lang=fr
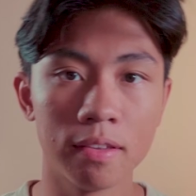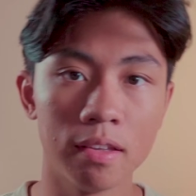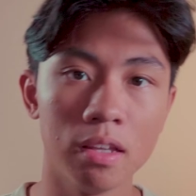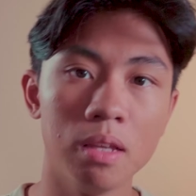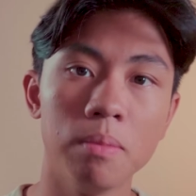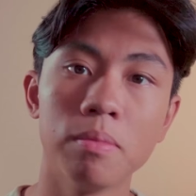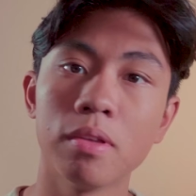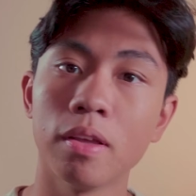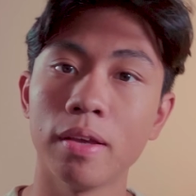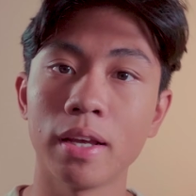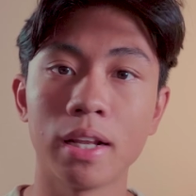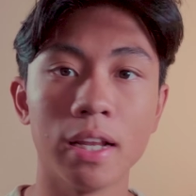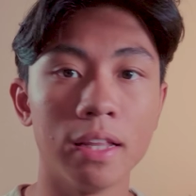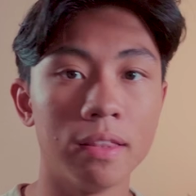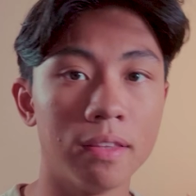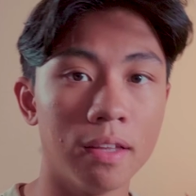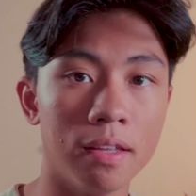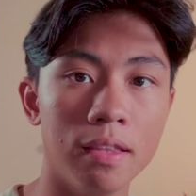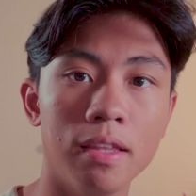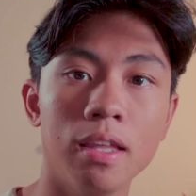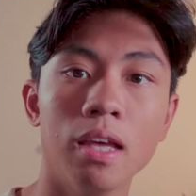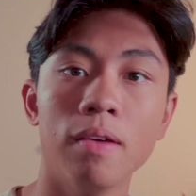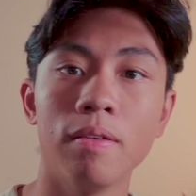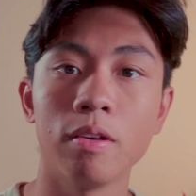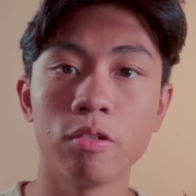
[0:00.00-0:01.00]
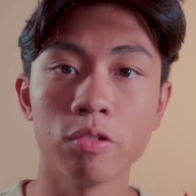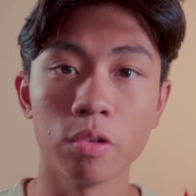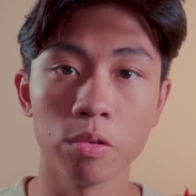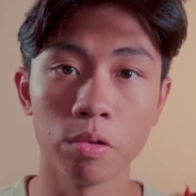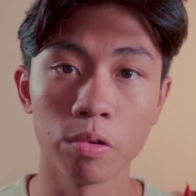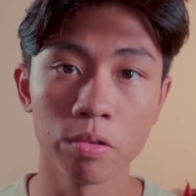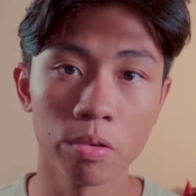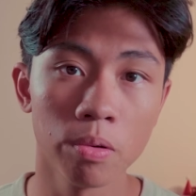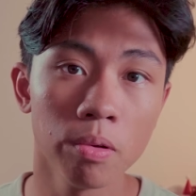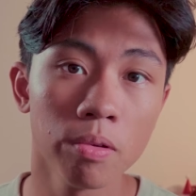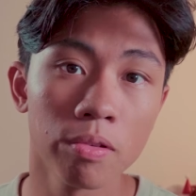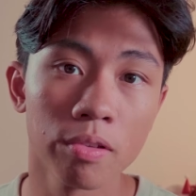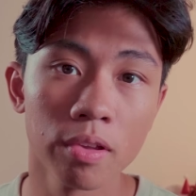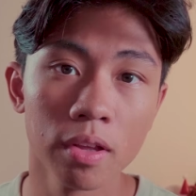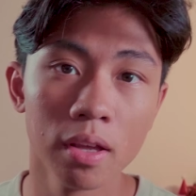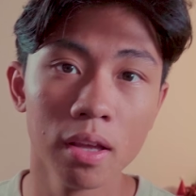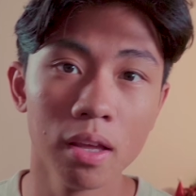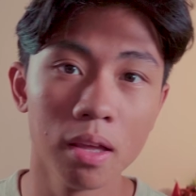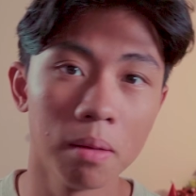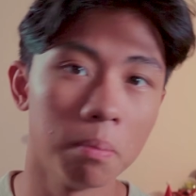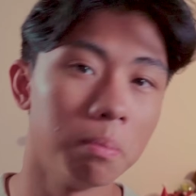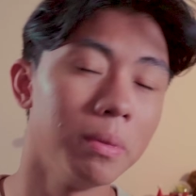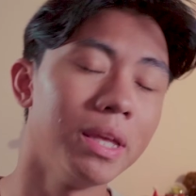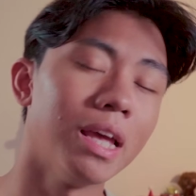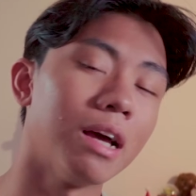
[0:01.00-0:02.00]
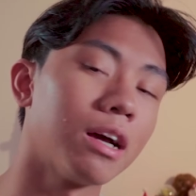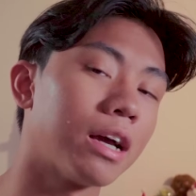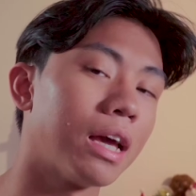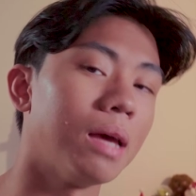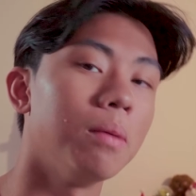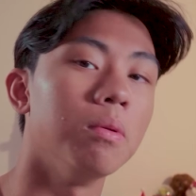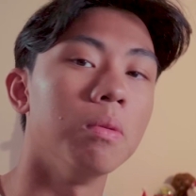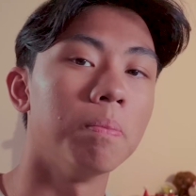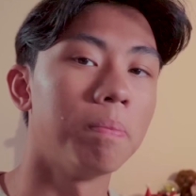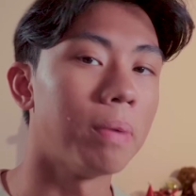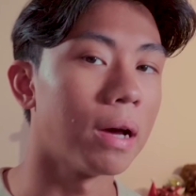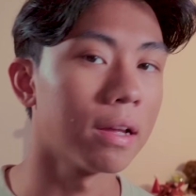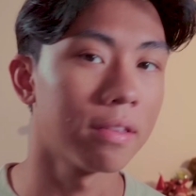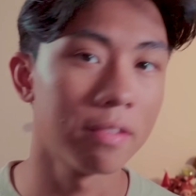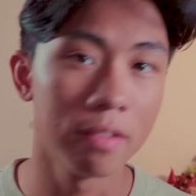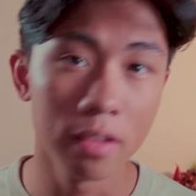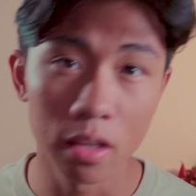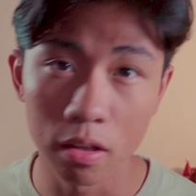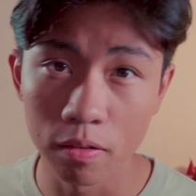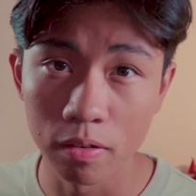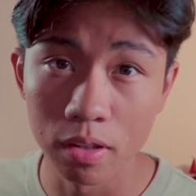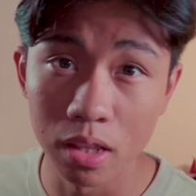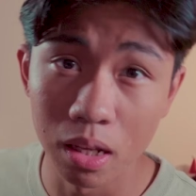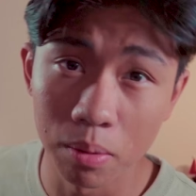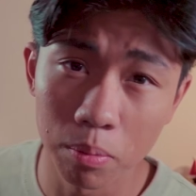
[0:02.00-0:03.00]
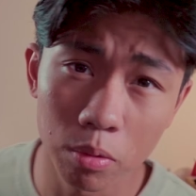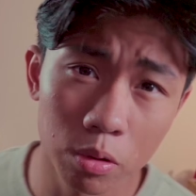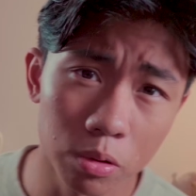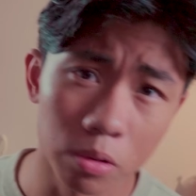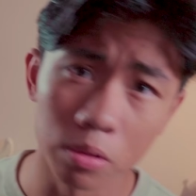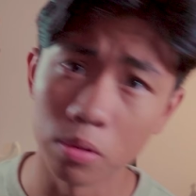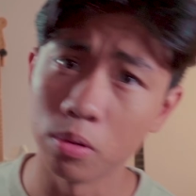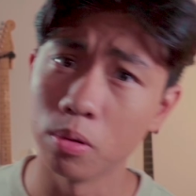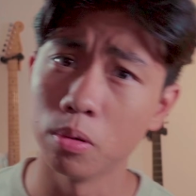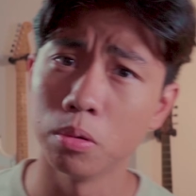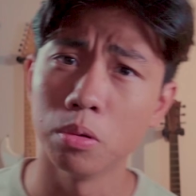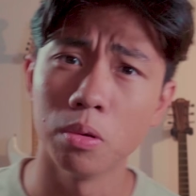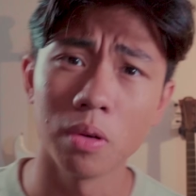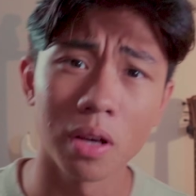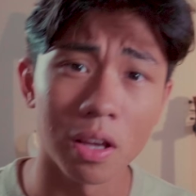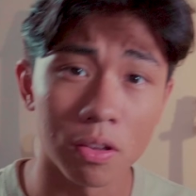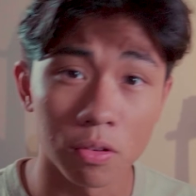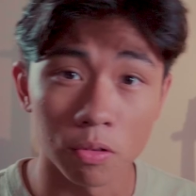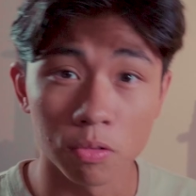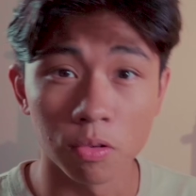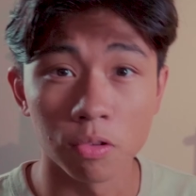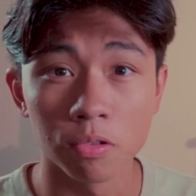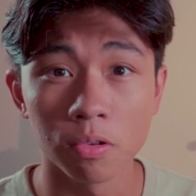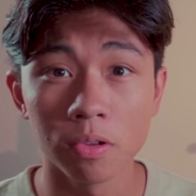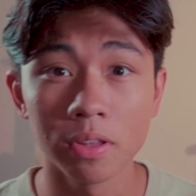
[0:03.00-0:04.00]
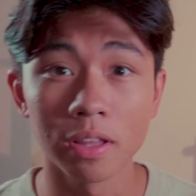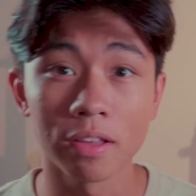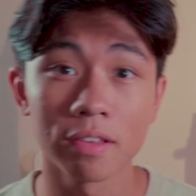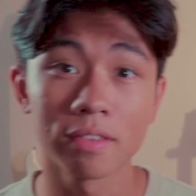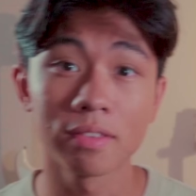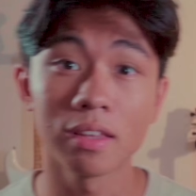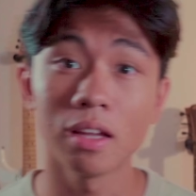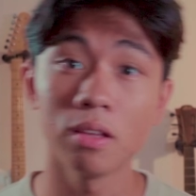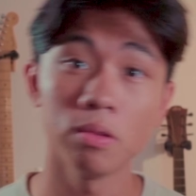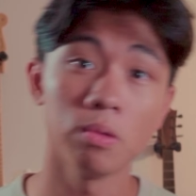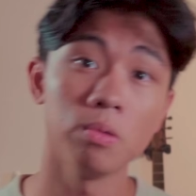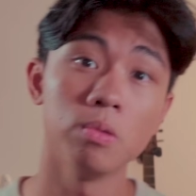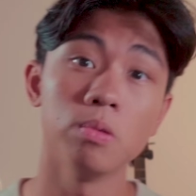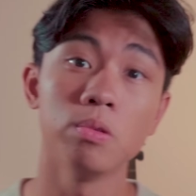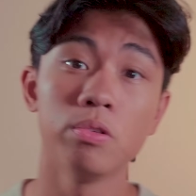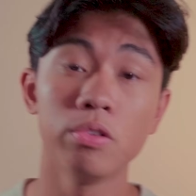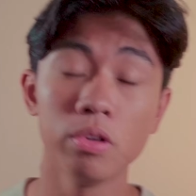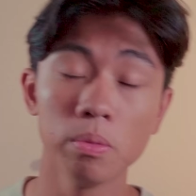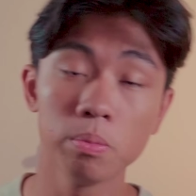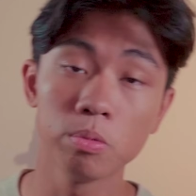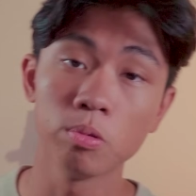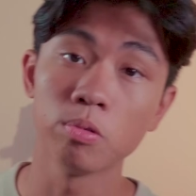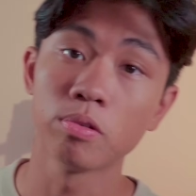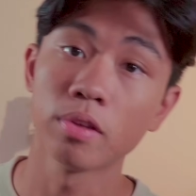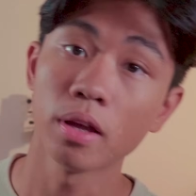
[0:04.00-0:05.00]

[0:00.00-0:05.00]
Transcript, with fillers: Teams, avec les TD, avec ce genre de choses, mais il y a quand même une partie évidemment de, réseaux sociaux, d'Insta, de YouTube, tout